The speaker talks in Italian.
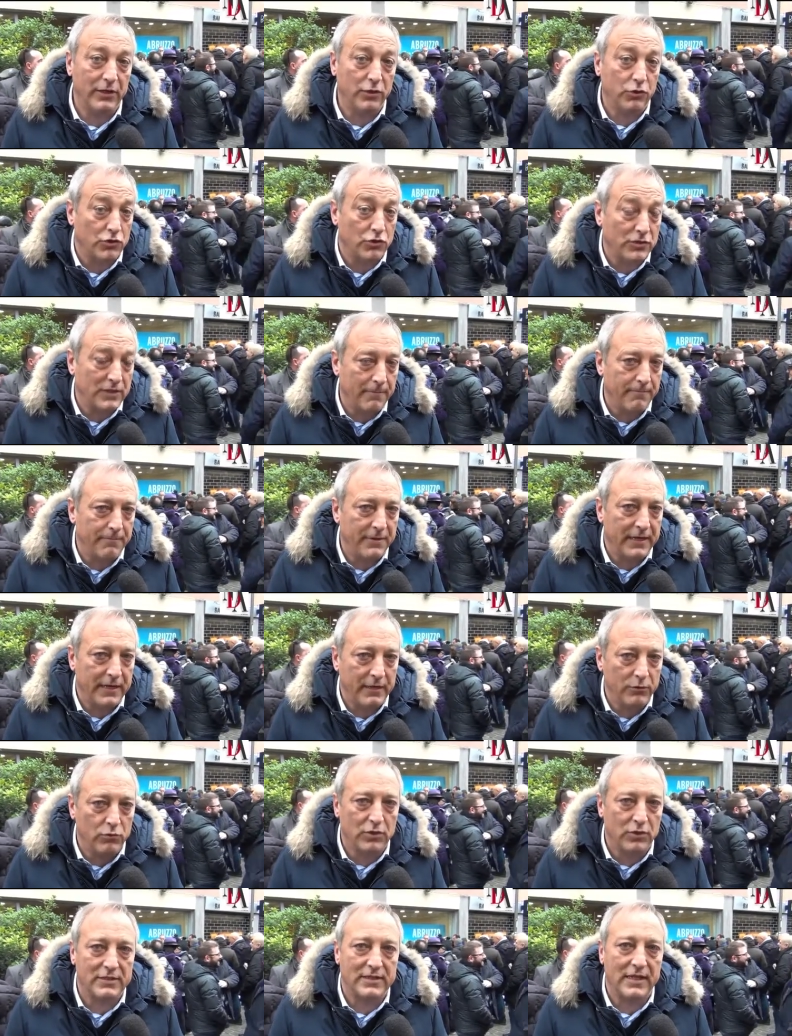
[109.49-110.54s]
Io ci ho sempre
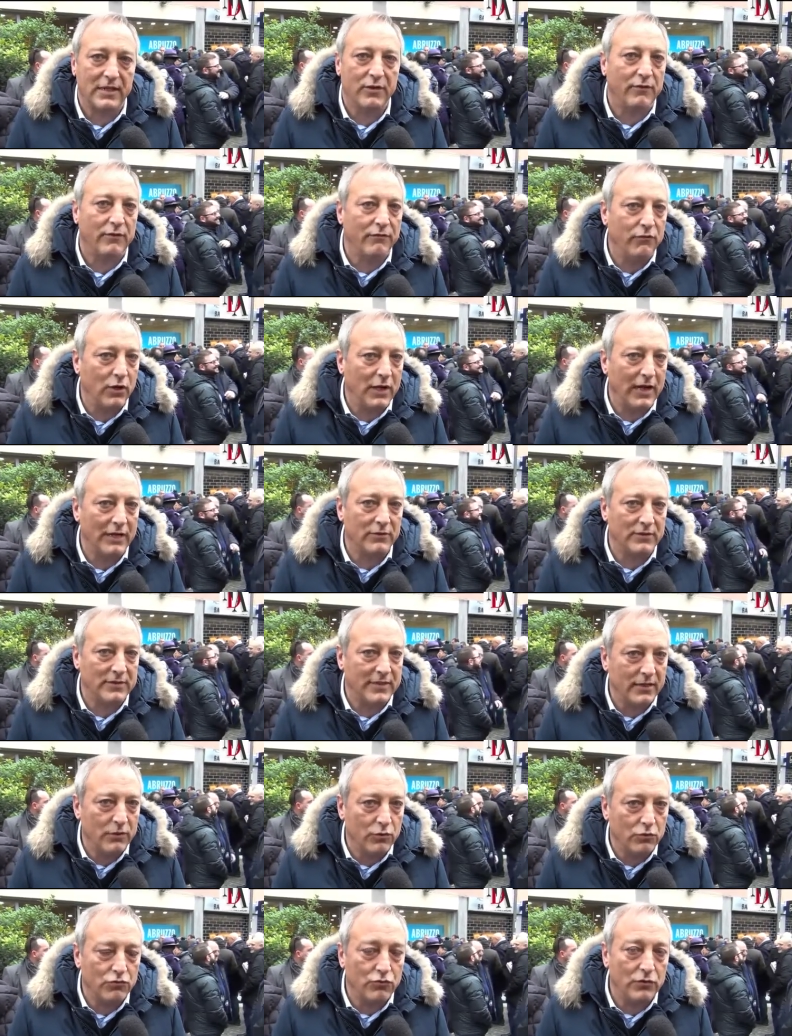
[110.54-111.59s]
creduto, essendo avvocato,
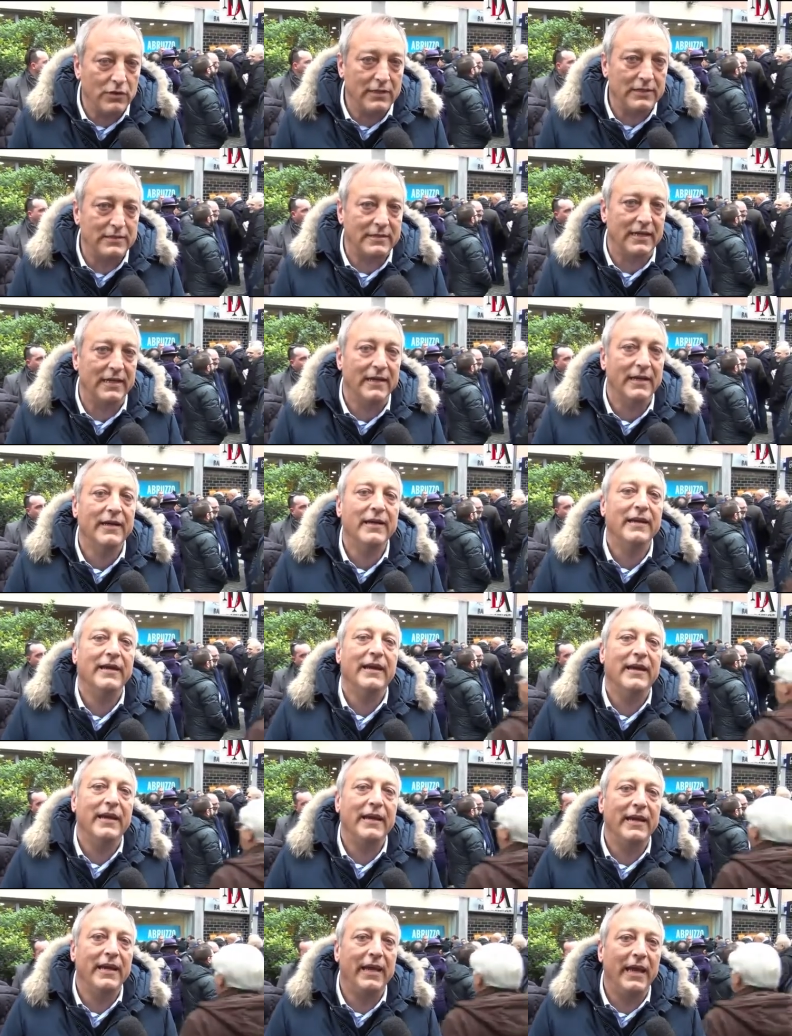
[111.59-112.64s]
essendo giurista,
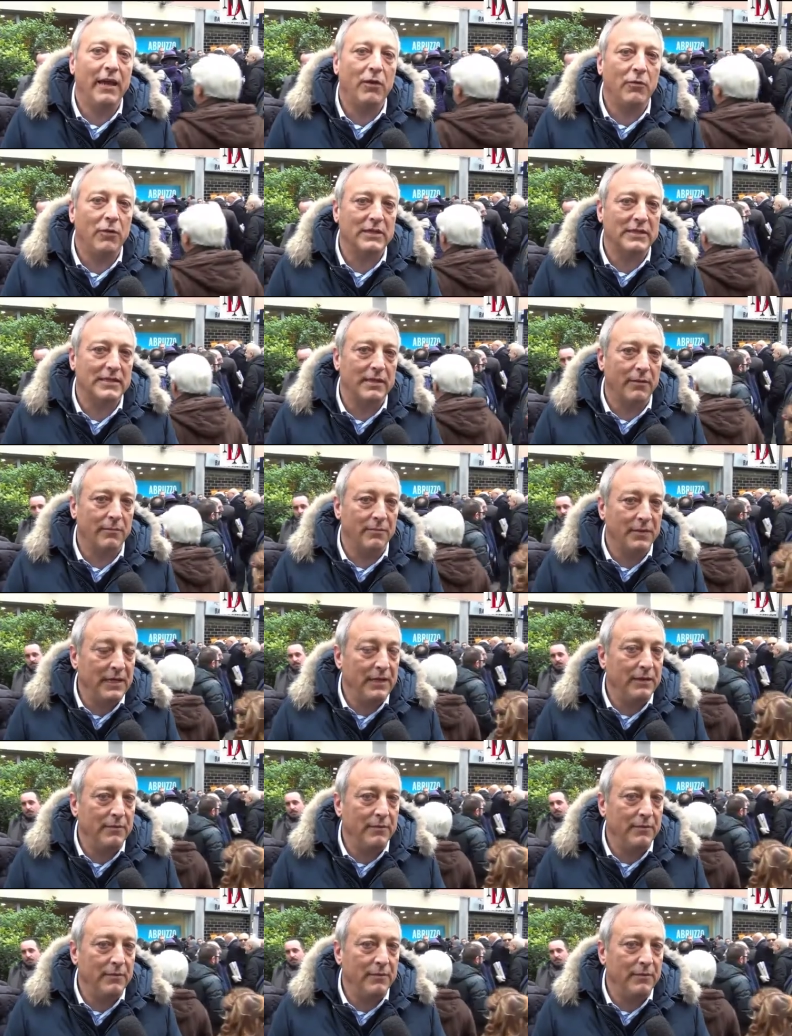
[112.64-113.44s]
eh, e questo mi,